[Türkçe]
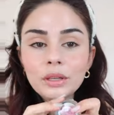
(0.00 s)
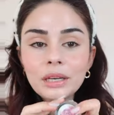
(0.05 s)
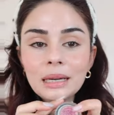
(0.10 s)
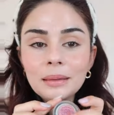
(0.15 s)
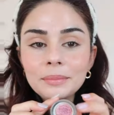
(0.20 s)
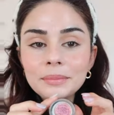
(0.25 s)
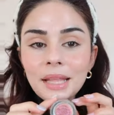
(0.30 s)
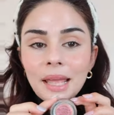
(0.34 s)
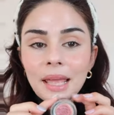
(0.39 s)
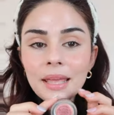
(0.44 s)

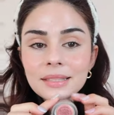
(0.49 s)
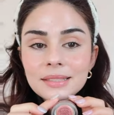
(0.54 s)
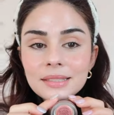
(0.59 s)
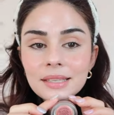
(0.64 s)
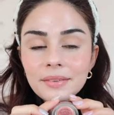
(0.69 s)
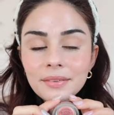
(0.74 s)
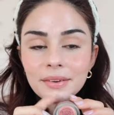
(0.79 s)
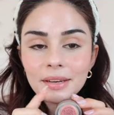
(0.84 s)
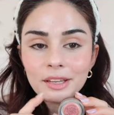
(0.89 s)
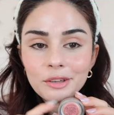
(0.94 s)
dönemde en
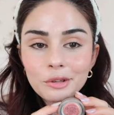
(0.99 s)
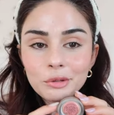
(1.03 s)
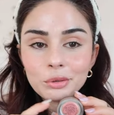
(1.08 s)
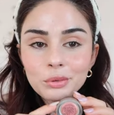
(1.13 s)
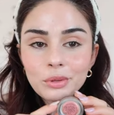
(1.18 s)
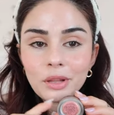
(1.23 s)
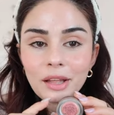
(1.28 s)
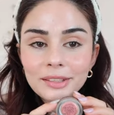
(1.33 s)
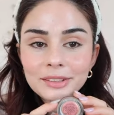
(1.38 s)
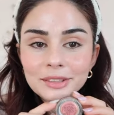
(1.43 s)
severek
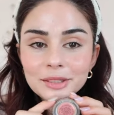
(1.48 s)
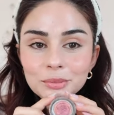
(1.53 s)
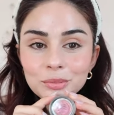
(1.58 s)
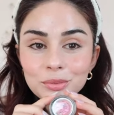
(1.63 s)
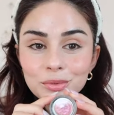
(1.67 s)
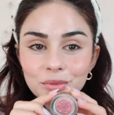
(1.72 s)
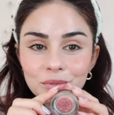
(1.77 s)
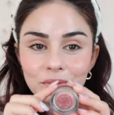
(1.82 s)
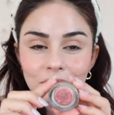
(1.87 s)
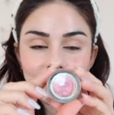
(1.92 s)
kullandığım
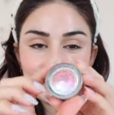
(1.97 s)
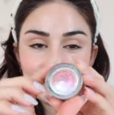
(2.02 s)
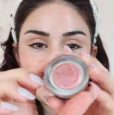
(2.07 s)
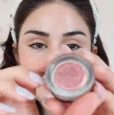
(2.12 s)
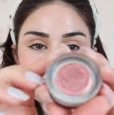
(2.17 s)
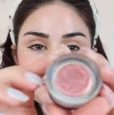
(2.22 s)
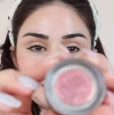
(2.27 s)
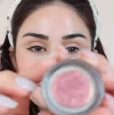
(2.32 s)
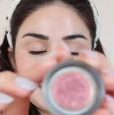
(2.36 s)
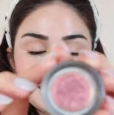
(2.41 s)

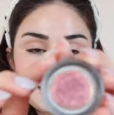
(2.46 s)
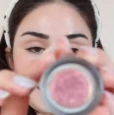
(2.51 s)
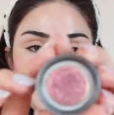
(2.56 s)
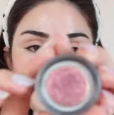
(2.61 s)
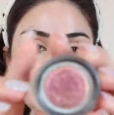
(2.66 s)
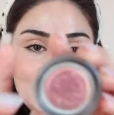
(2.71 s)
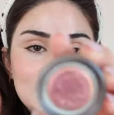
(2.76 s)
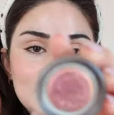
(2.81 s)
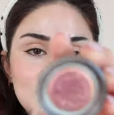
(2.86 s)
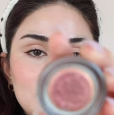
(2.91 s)
ürünlerden bir
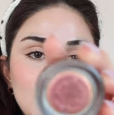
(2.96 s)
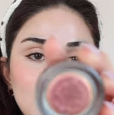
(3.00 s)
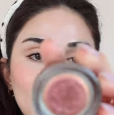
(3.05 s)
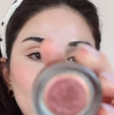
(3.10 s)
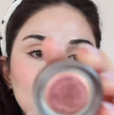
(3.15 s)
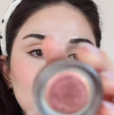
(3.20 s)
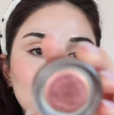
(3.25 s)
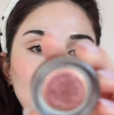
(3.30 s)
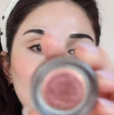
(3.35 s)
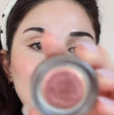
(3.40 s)
tanesi
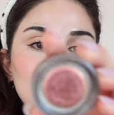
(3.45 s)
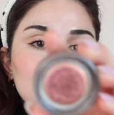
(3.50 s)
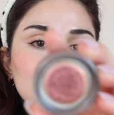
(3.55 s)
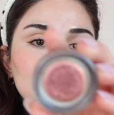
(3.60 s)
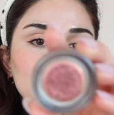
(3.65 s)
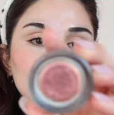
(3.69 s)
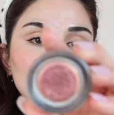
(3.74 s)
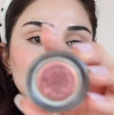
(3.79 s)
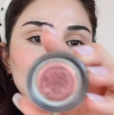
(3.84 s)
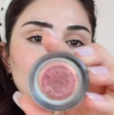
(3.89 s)
olan bu